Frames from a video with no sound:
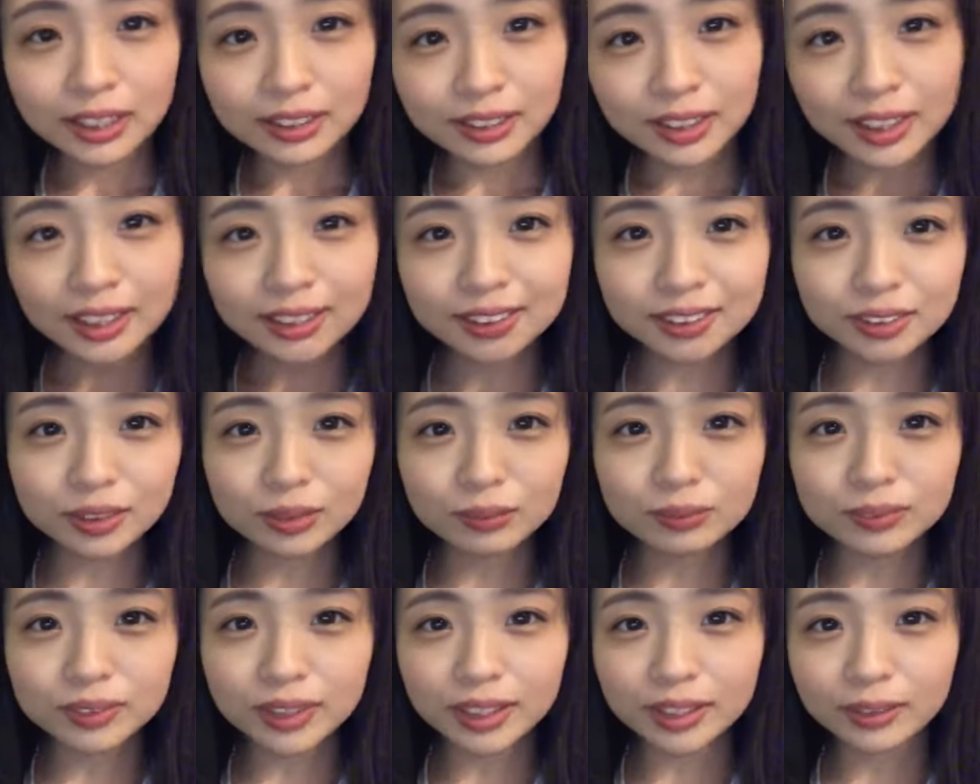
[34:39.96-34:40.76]
大丈
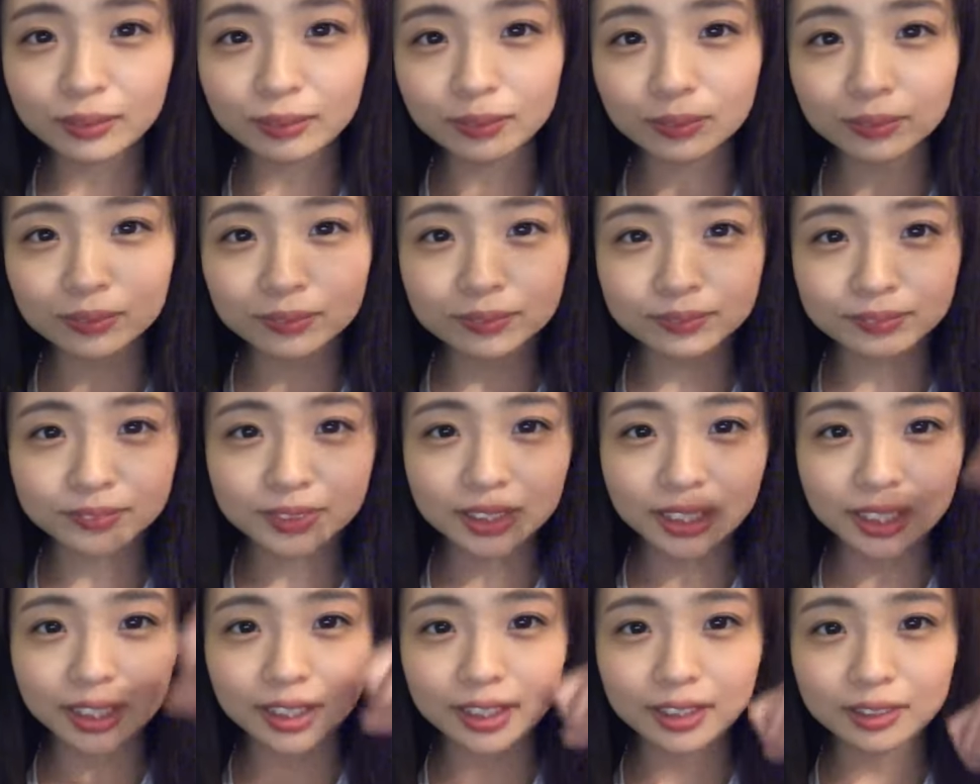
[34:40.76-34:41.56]
夫だよ
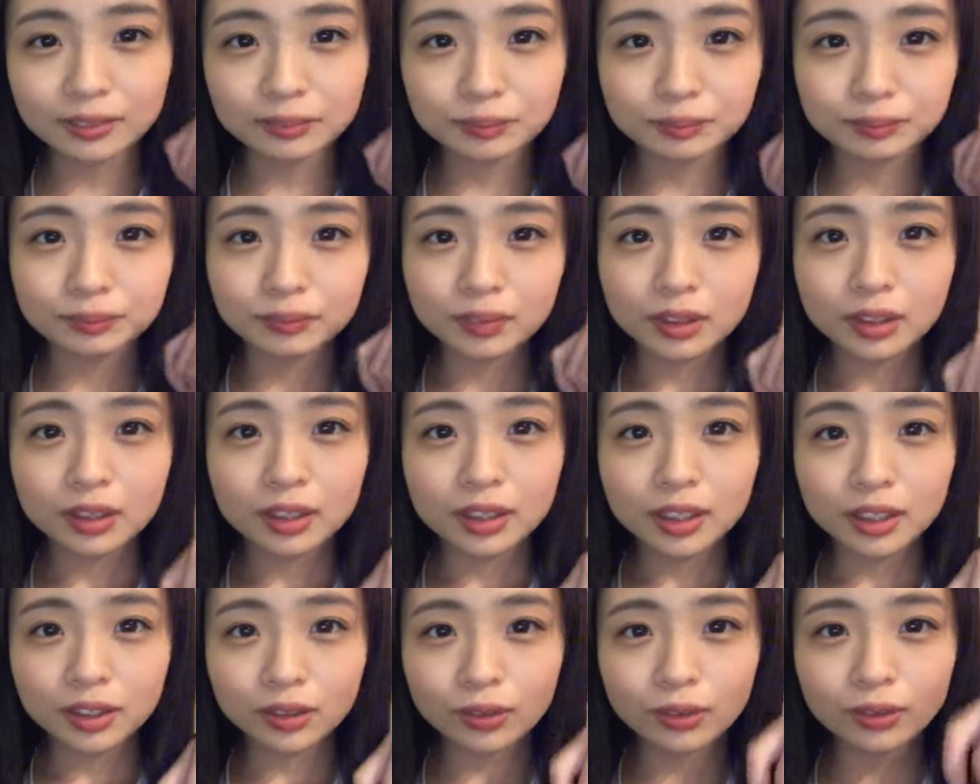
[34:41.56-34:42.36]
咳ひ
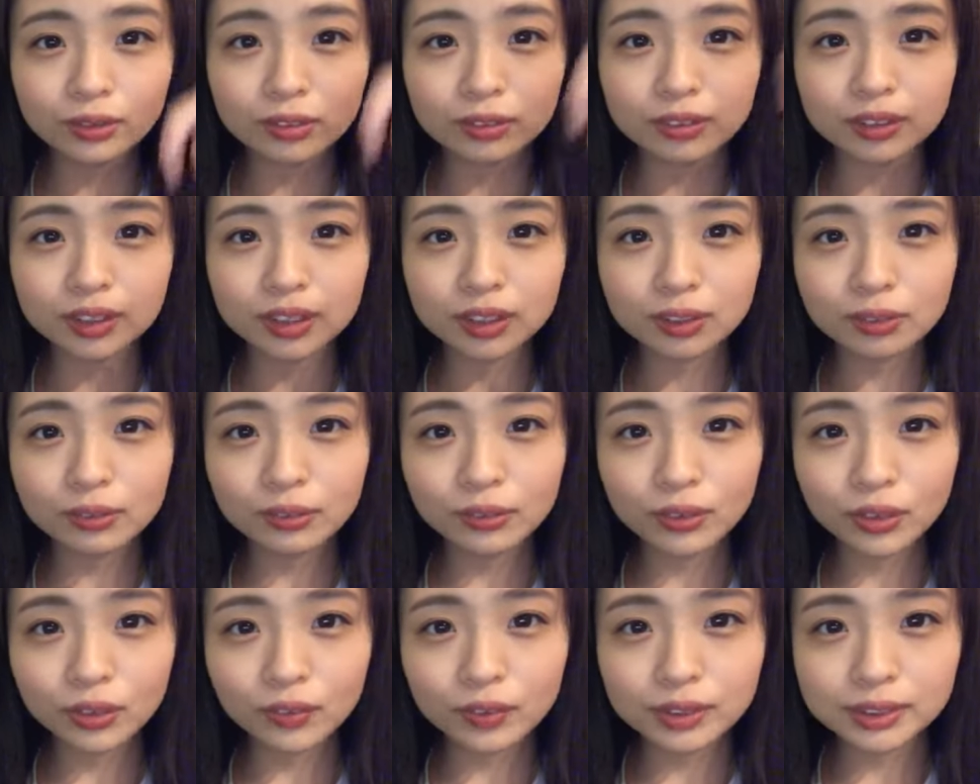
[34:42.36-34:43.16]
とくん昨日今
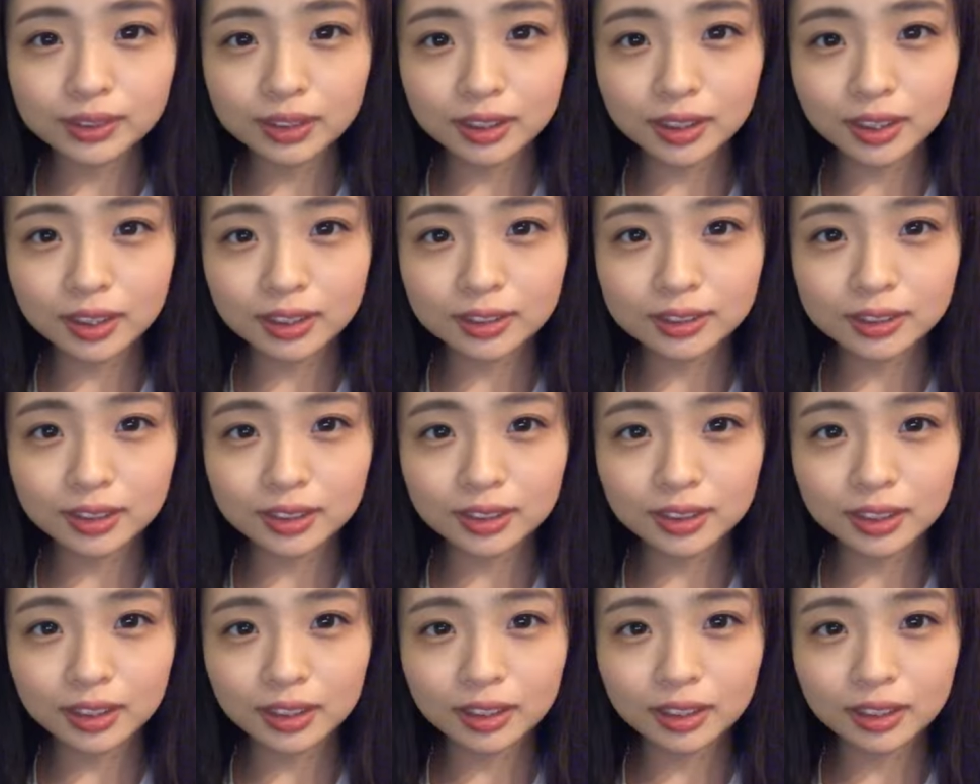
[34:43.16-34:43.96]
日は世間
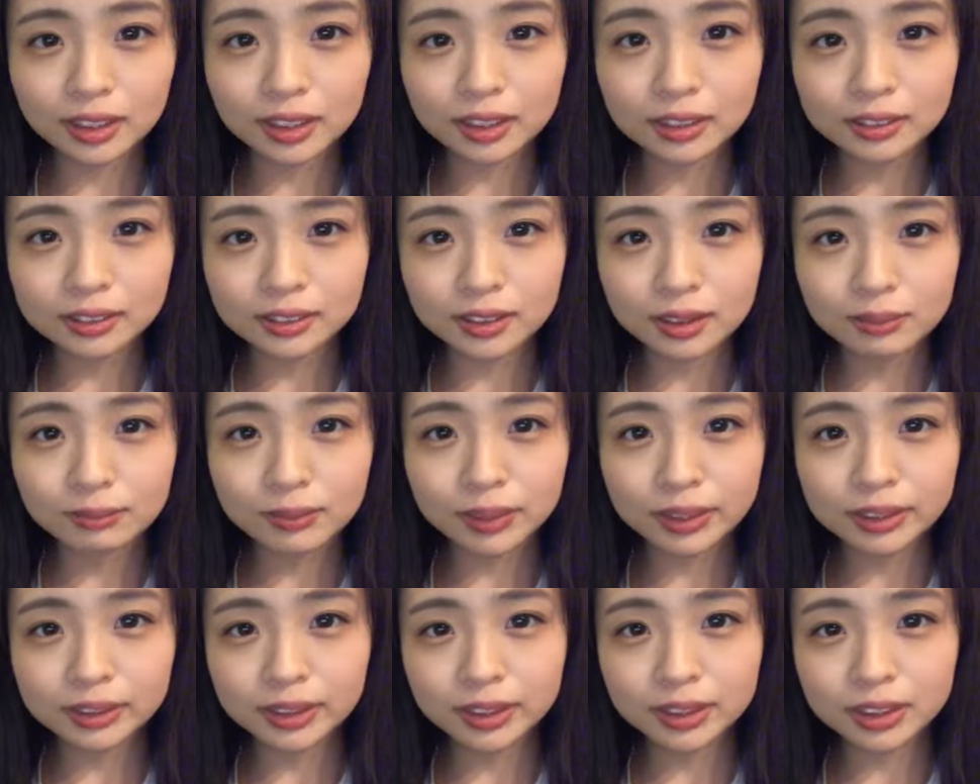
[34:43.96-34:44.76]
全体が年
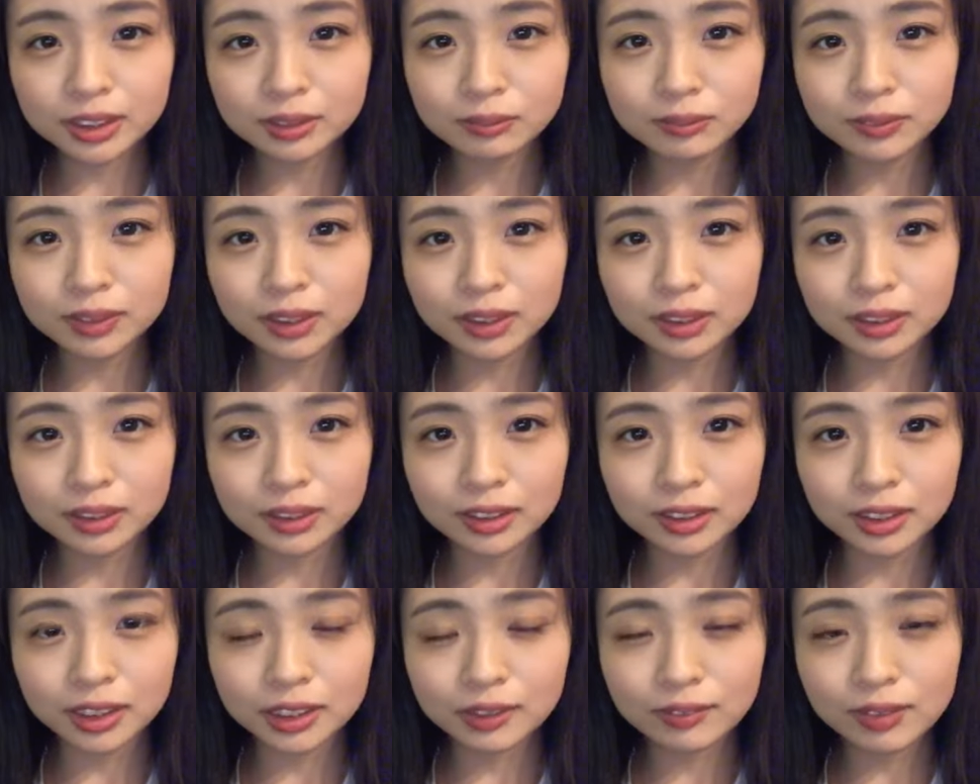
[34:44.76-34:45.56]
末年始みたいに
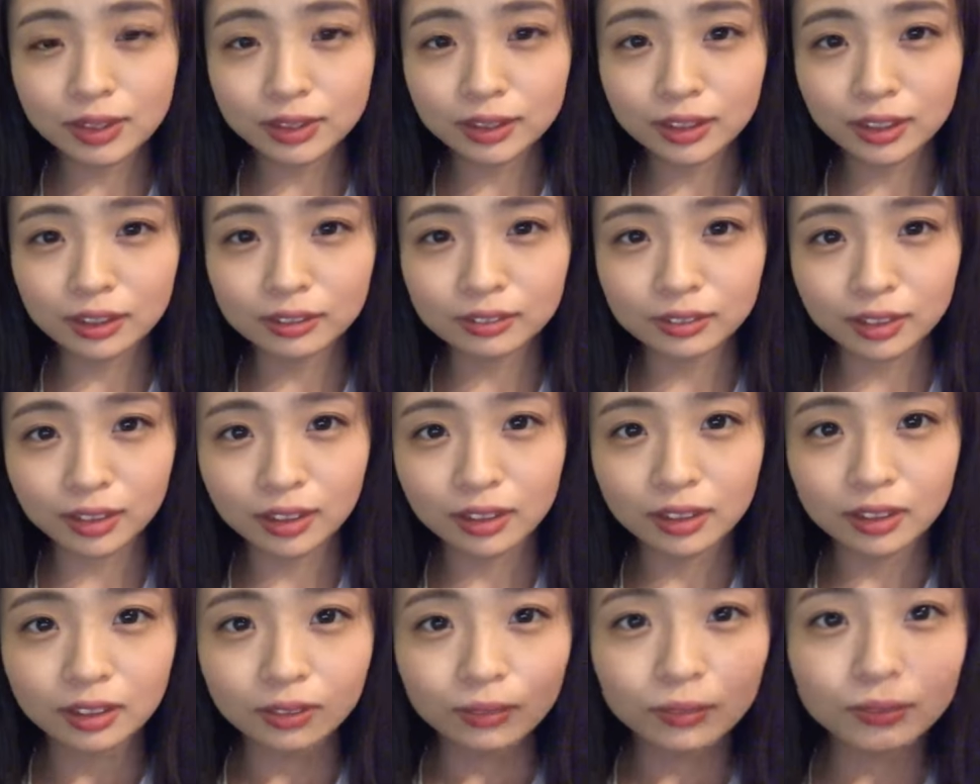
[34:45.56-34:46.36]
賑わってるね
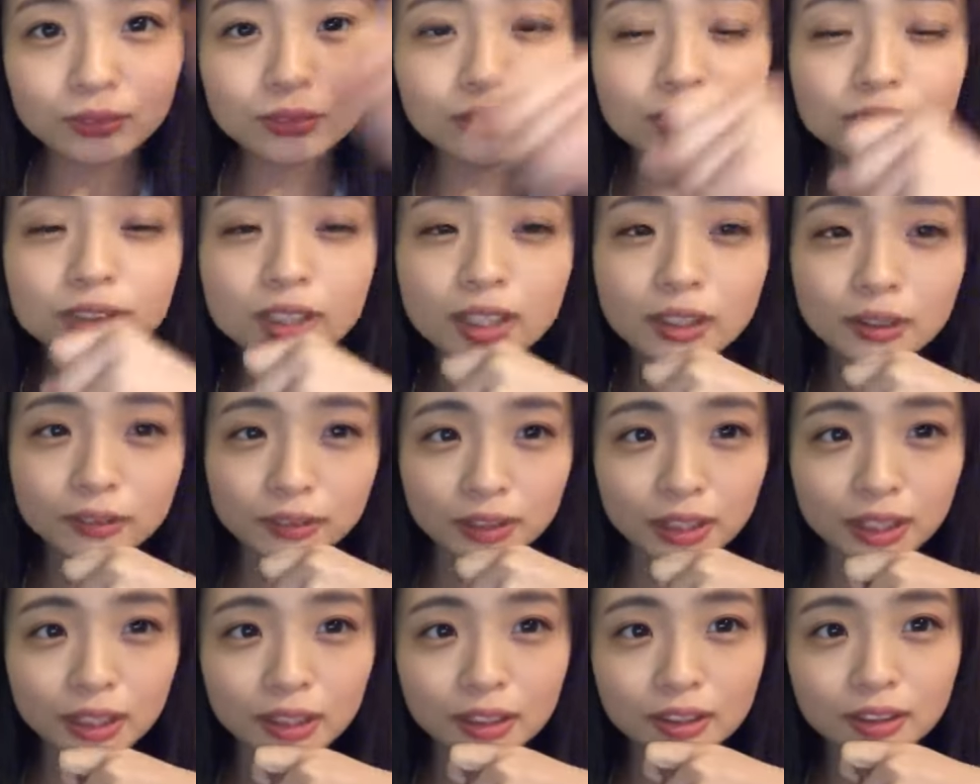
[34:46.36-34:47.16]
本当だよ
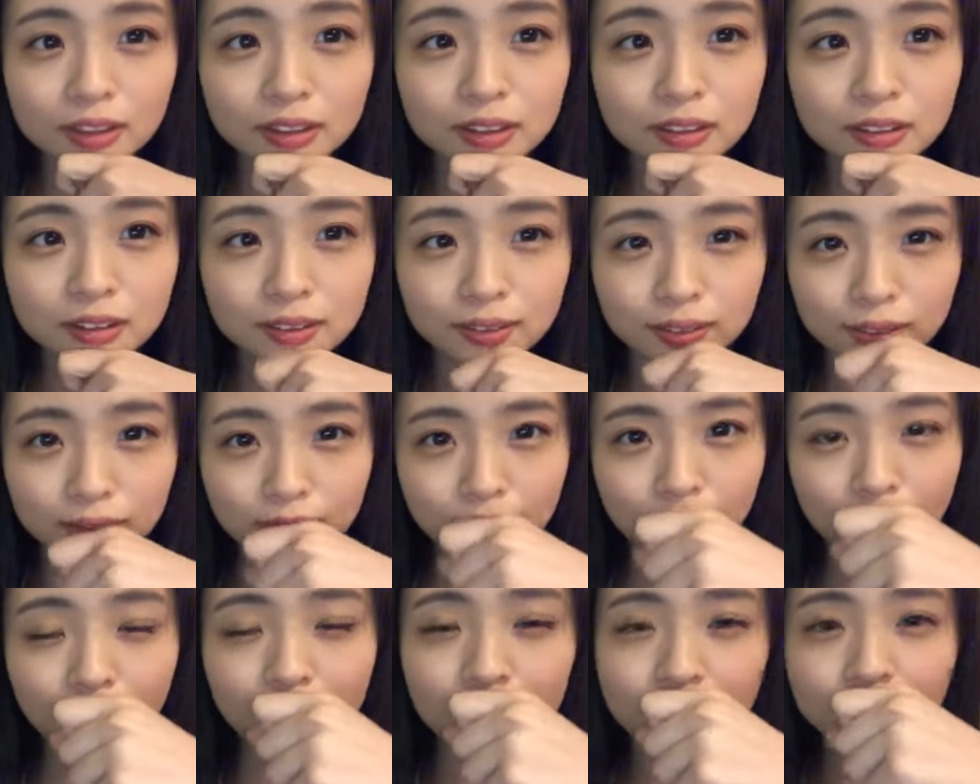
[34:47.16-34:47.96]
ね
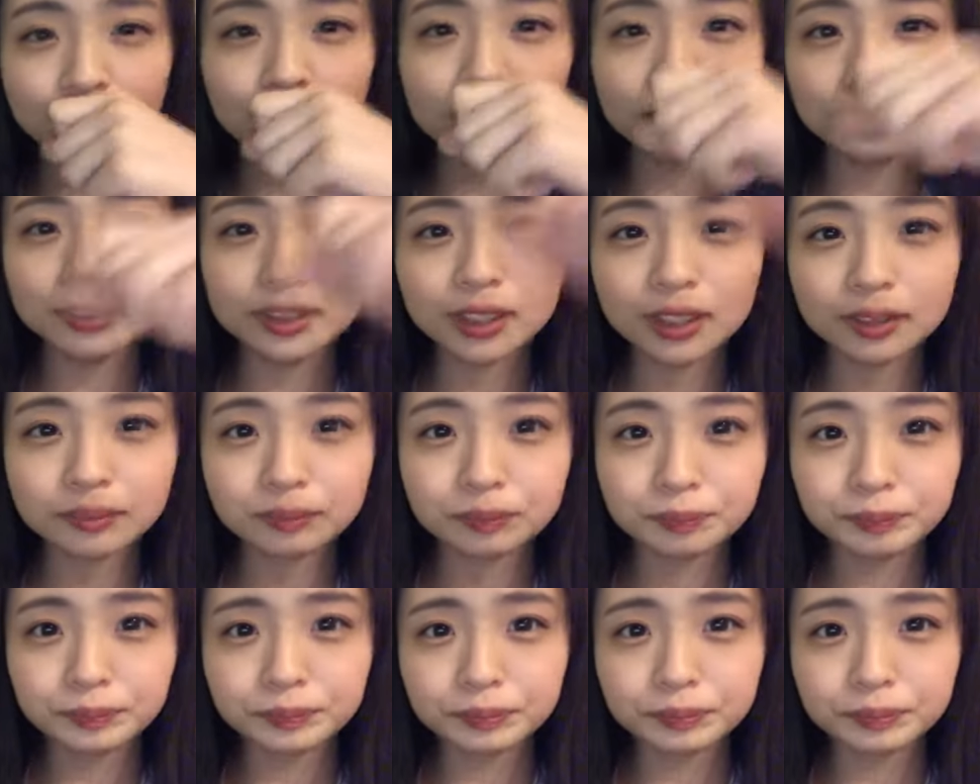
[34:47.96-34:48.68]
こんな